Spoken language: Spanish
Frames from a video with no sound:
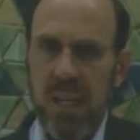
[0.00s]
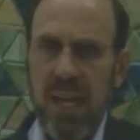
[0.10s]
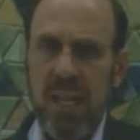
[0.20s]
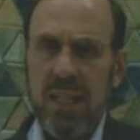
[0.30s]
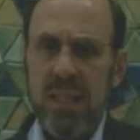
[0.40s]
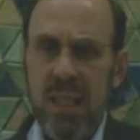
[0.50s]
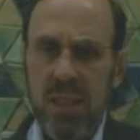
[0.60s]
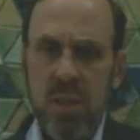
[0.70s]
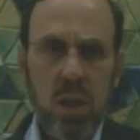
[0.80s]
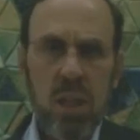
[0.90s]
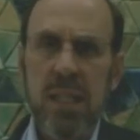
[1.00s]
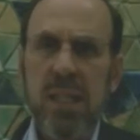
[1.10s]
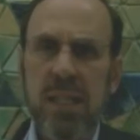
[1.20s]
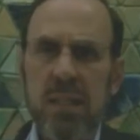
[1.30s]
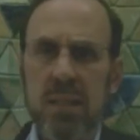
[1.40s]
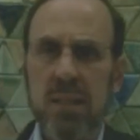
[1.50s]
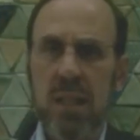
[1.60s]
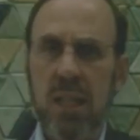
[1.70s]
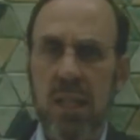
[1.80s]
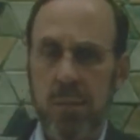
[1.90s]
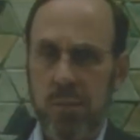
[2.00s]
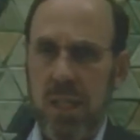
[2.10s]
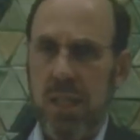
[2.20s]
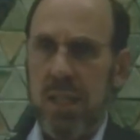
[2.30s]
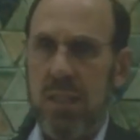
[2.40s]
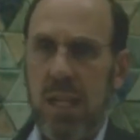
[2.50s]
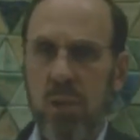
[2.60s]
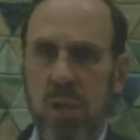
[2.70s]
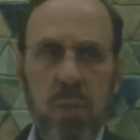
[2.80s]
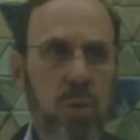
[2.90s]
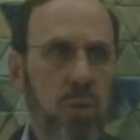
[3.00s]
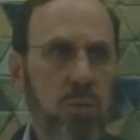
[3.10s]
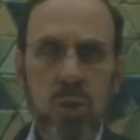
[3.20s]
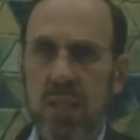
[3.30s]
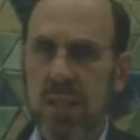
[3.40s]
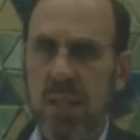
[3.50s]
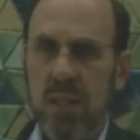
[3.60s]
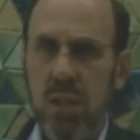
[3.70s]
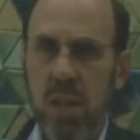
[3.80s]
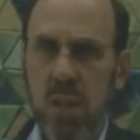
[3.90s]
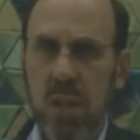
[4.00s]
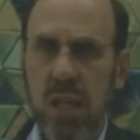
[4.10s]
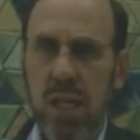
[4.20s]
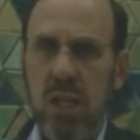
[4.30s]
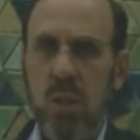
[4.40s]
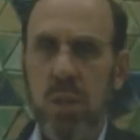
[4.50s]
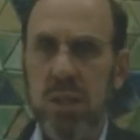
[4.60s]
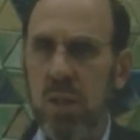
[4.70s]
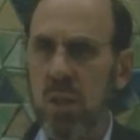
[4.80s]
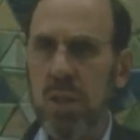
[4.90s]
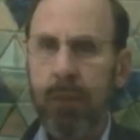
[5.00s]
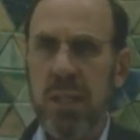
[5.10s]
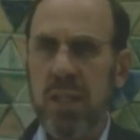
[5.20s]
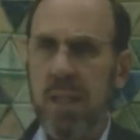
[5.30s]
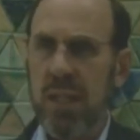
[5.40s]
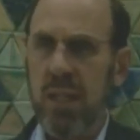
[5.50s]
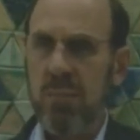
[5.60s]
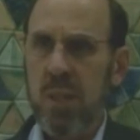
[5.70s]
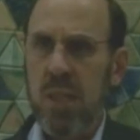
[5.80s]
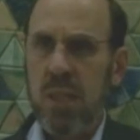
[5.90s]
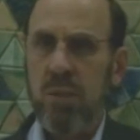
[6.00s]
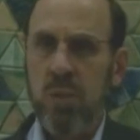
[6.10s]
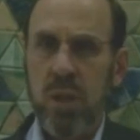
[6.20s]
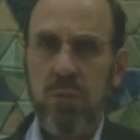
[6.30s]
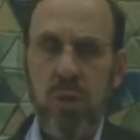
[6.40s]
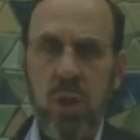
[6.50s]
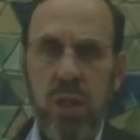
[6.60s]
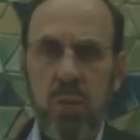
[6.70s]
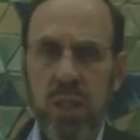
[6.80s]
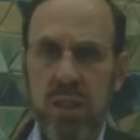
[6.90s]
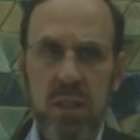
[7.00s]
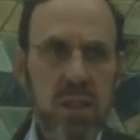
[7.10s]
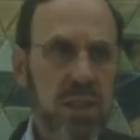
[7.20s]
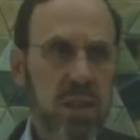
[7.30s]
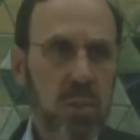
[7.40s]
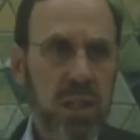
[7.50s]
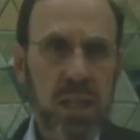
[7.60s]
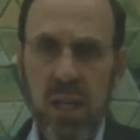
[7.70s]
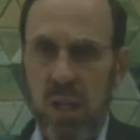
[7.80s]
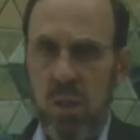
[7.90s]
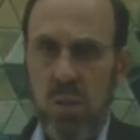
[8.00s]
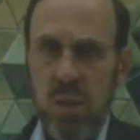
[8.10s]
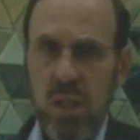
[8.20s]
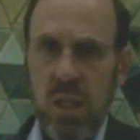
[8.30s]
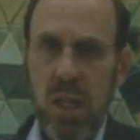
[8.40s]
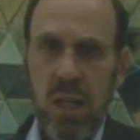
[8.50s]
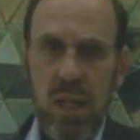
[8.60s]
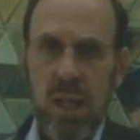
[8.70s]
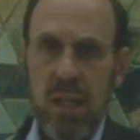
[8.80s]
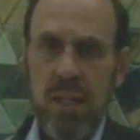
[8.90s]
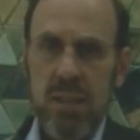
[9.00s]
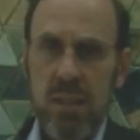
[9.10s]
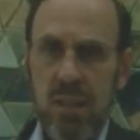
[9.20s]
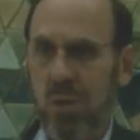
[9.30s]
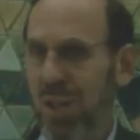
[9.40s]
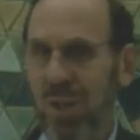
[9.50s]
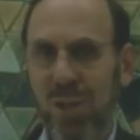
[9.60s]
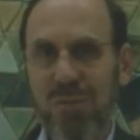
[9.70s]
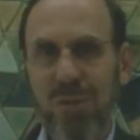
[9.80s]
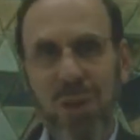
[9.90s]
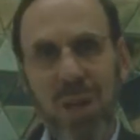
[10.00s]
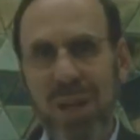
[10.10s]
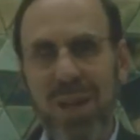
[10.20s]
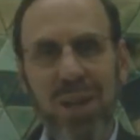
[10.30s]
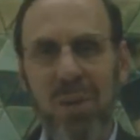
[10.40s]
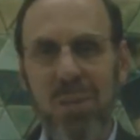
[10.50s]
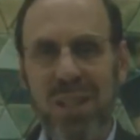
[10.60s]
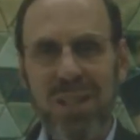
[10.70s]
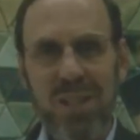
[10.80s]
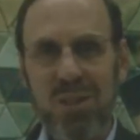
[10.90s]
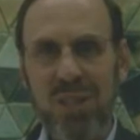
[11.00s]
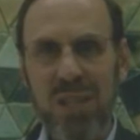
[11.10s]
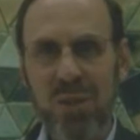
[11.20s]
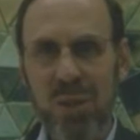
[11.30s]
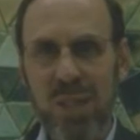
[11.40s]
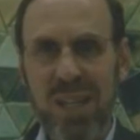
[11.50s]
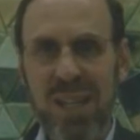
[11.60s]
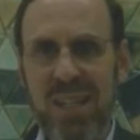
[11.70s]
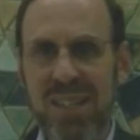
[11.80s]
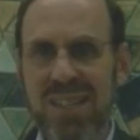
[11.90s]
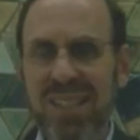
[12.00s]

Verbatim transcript: el intento es ah, dar una profundización a la cuestión de minería, de un enfoque muy interdisciplinario, ah, que es el único enfoque que realmente nos ayuda